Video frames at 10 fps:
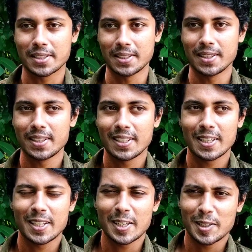ফেলেছি
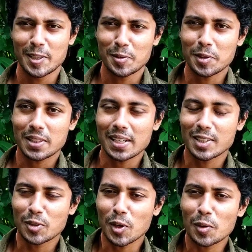এবং
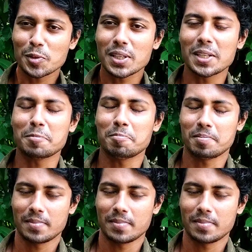তার যে খল অবতারে